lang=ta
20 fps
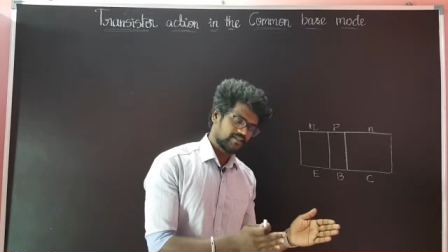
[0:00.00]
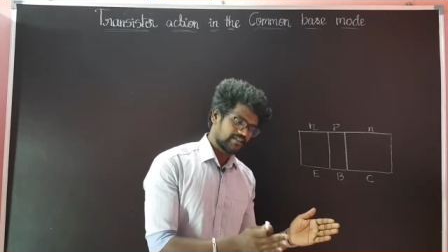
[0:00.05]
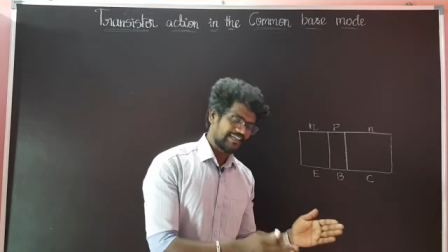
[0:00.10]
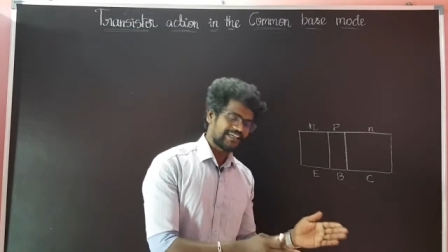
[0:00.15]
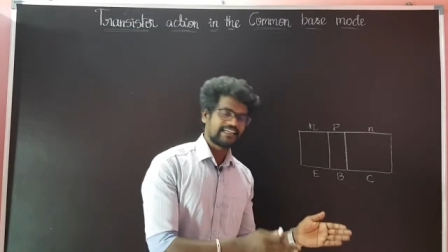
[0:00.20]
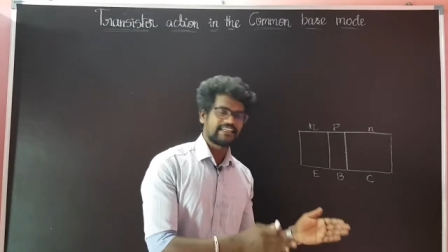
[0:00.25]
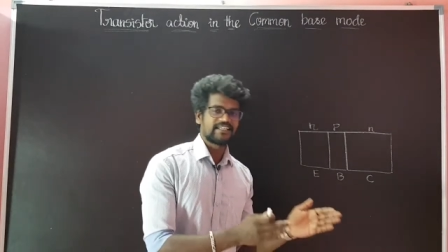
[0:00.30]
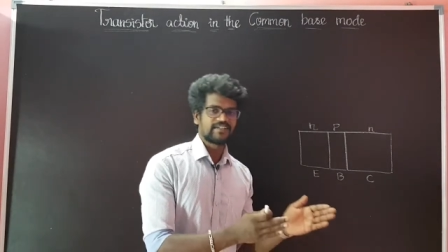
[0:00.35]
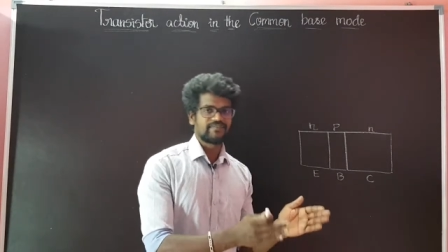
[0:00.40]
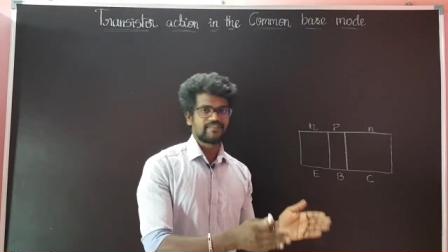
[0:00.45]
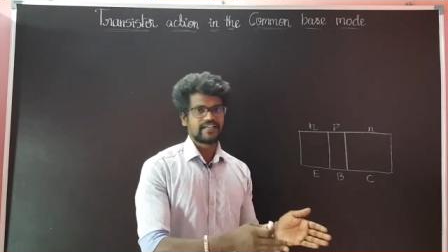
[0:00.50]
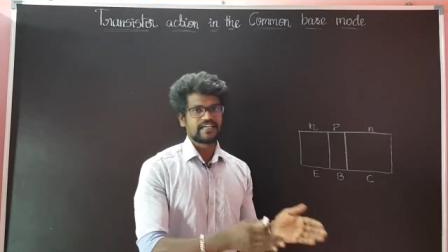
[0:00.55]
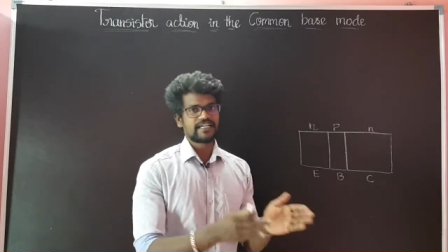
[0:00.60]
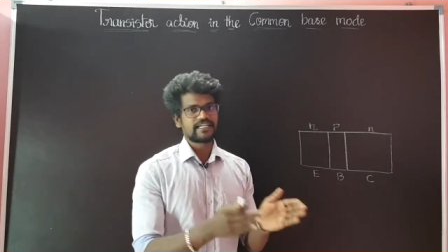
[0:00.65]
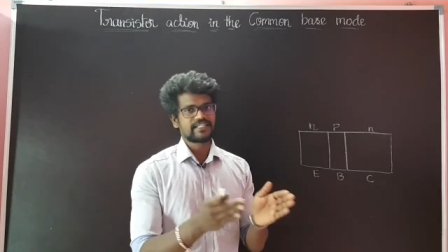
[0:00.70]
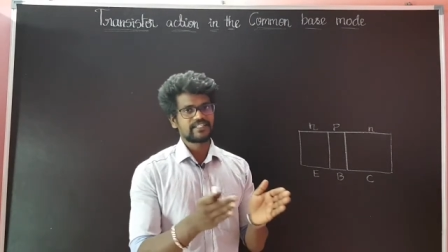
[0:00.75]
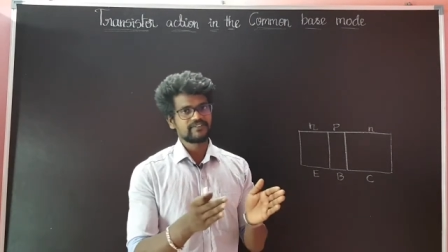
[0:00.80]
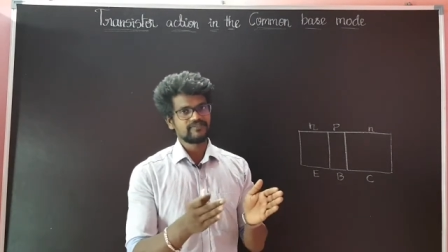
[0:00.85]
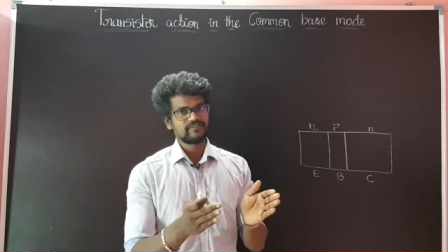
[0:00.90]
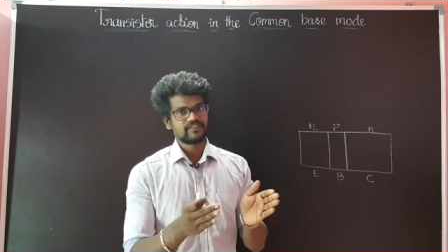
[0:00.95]
நெகட்டிவ்
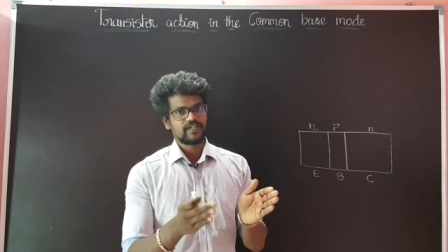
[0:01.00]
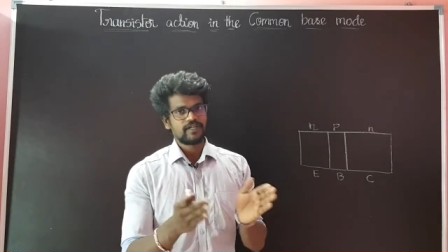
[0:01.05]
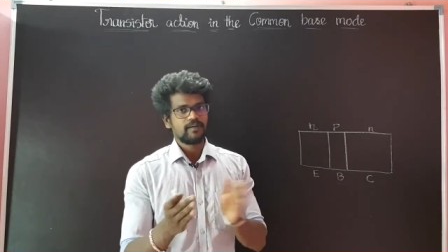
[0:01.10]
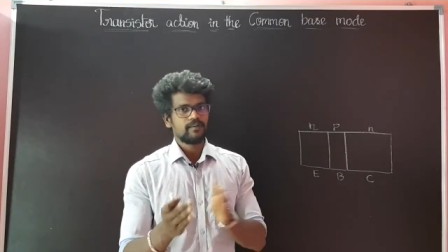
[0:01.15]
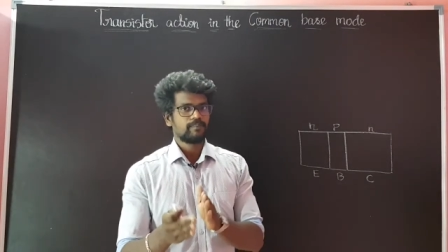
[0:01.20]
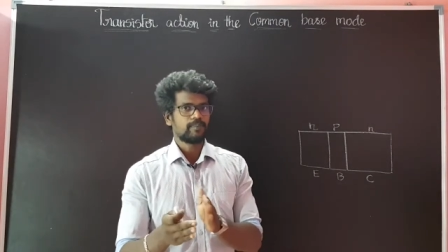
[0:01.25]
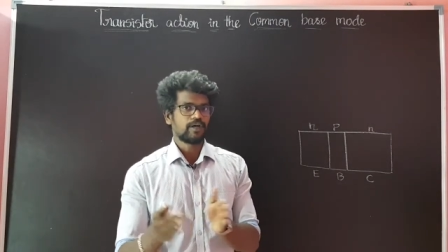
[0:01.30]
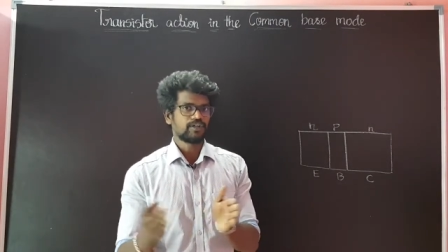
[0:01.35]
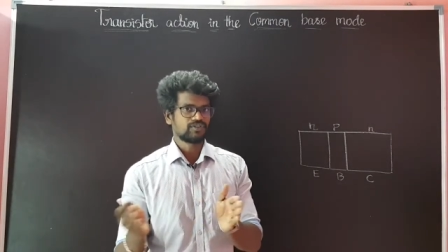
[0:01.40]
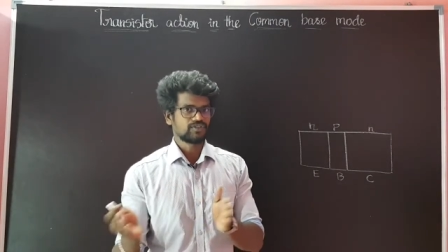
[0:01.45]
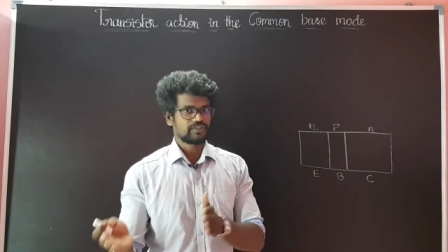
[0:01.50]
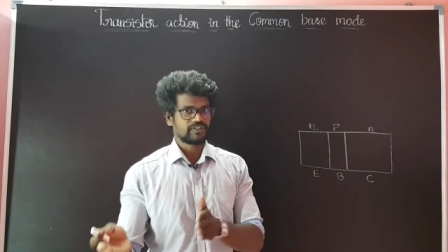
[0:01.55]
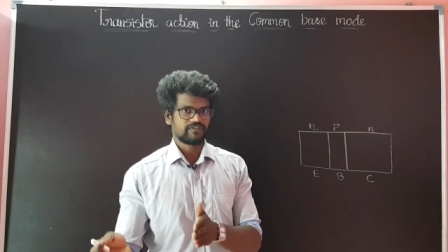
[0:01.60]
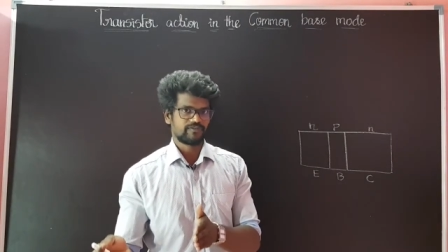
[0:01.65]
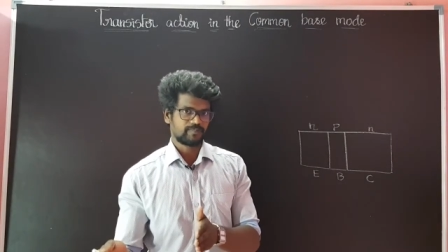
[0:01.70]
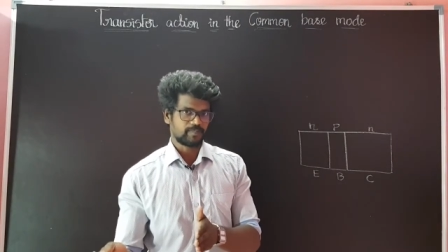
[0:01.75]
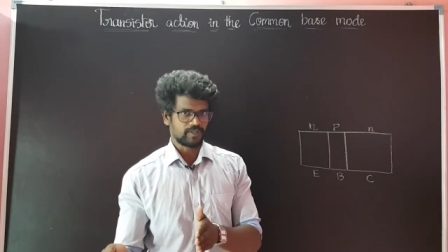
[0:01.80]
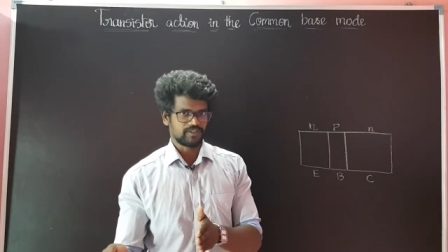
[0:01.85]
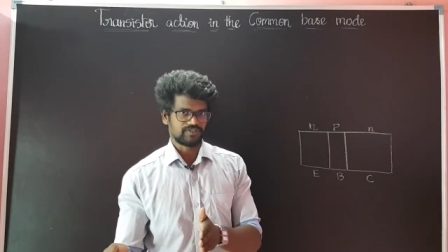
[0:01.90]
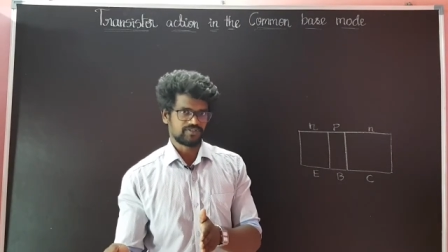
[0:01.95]
நெகட்டிவ் பாசிட்டிவ்
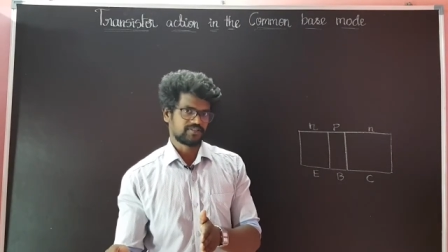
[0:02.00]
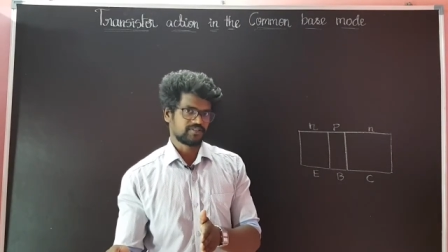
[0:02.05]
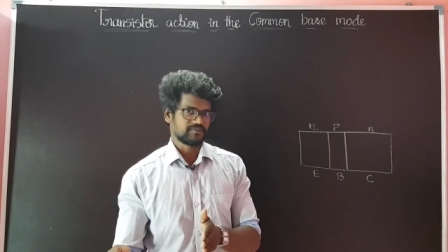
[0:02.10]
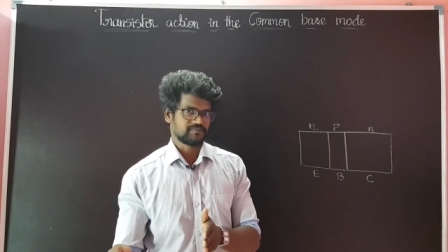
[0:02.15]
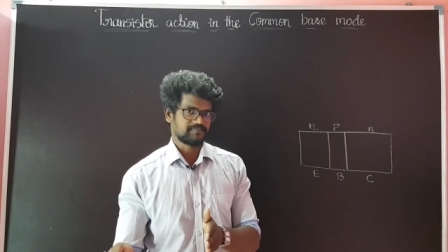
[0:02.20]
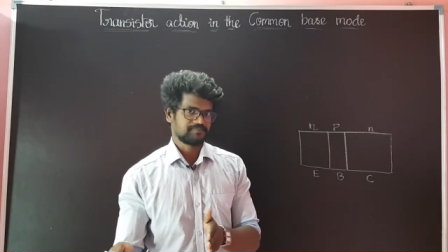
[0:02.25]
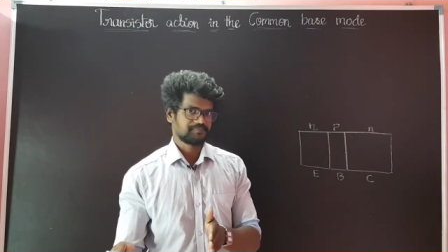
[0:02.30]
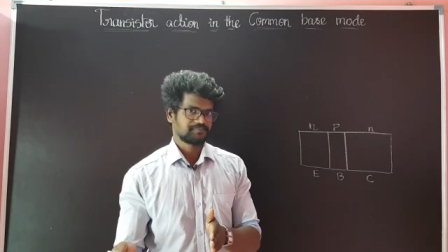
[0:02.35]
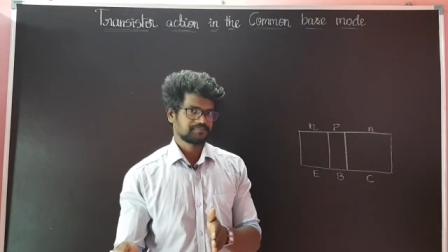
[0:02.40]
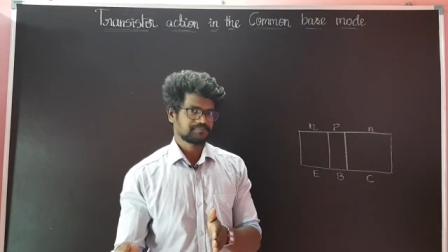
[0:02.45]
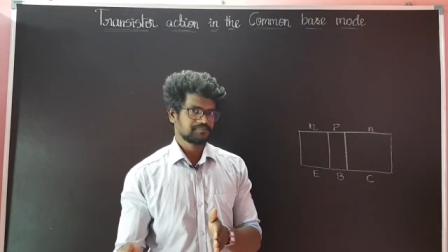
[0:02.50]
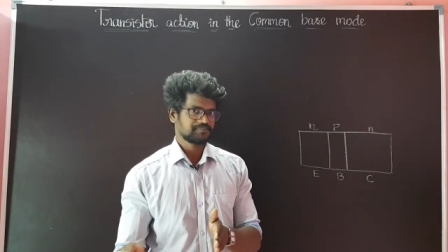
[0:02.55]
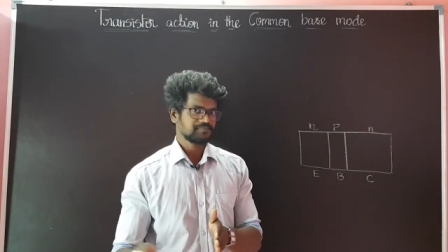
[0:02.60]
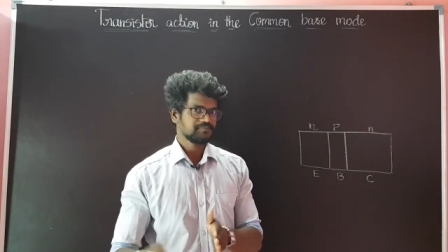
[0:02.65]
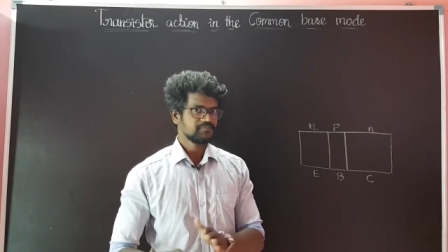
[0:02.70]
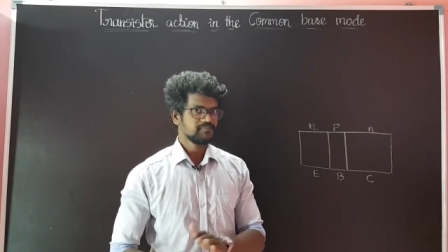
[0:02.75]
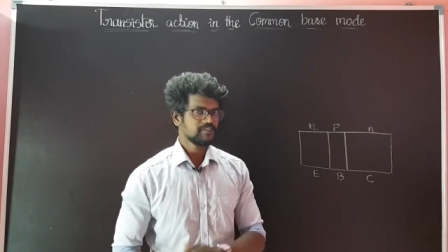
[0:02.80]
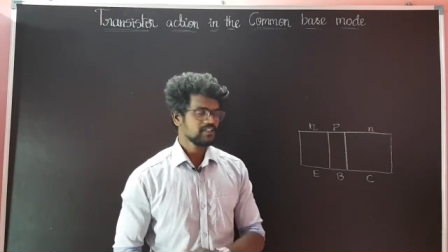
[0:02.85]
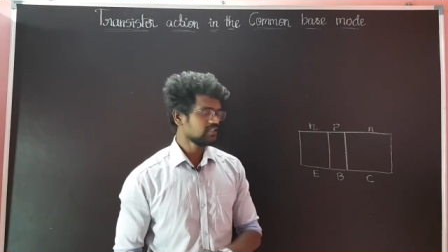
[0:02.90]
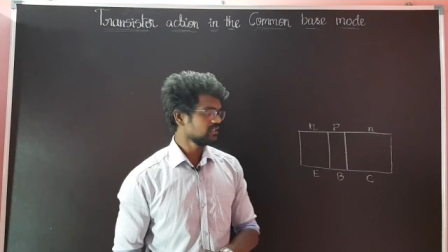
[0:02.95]
பாசிட்டிவ்
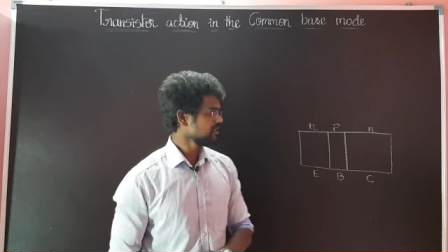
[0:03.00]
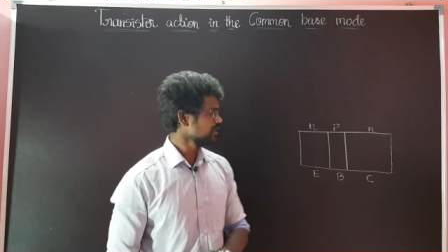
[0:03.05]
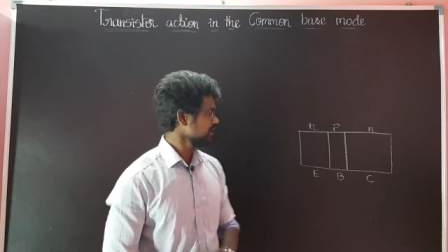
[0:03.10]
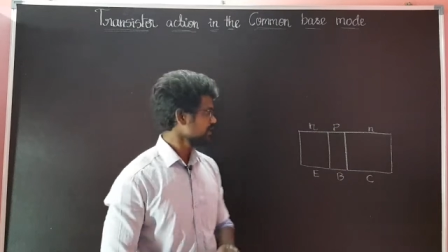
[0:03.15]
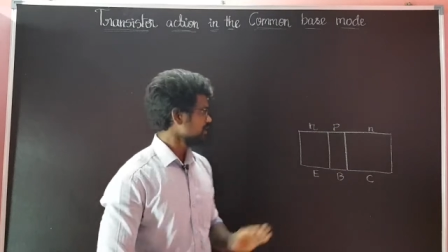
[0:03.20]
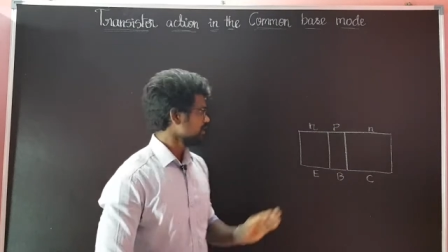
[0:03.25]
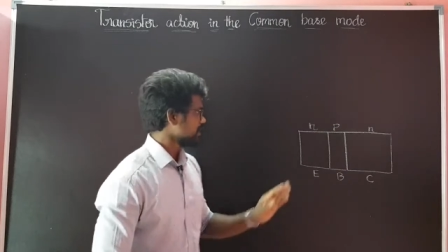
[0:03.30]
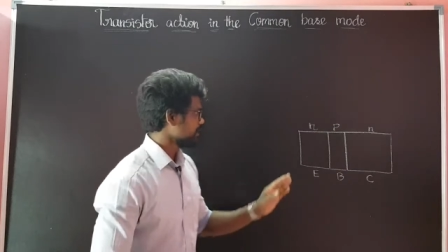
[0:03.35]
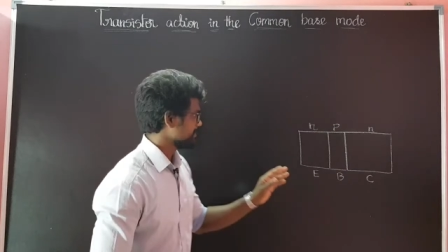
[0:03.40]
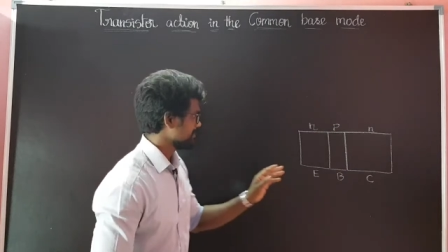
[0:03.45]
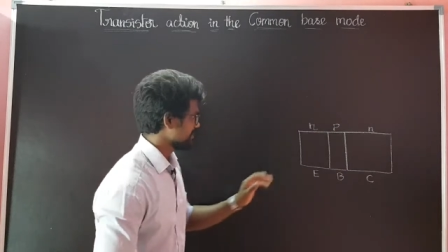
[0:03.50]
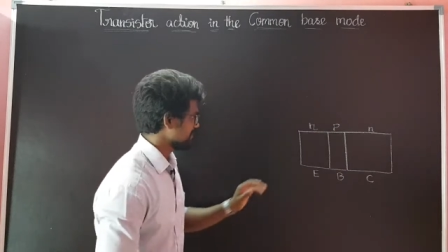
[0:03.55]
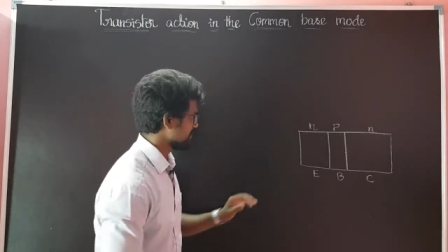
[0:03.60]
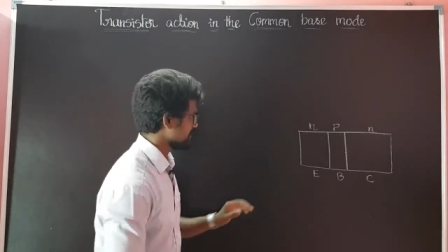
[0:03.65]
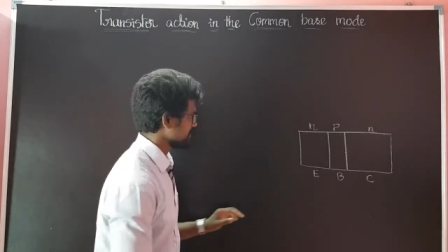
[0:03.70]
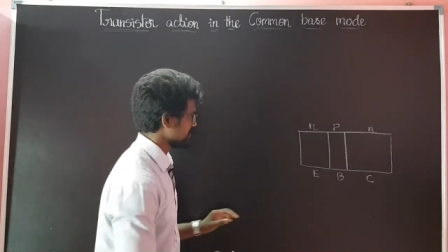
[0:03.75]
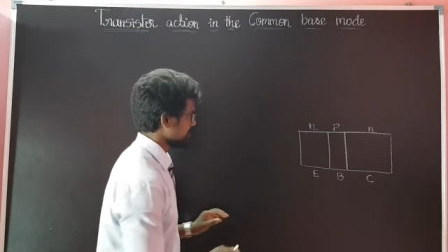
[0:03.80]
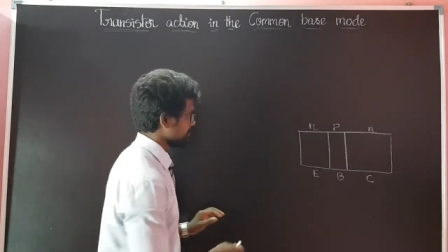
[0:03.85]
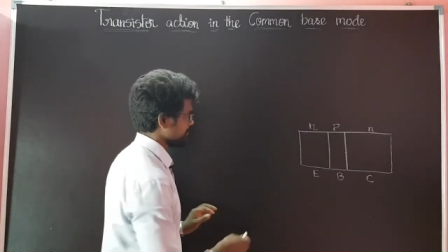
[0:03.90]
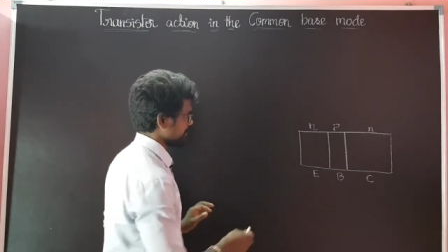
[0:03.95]
இல்லையா அப்போ இந்த இடத்துல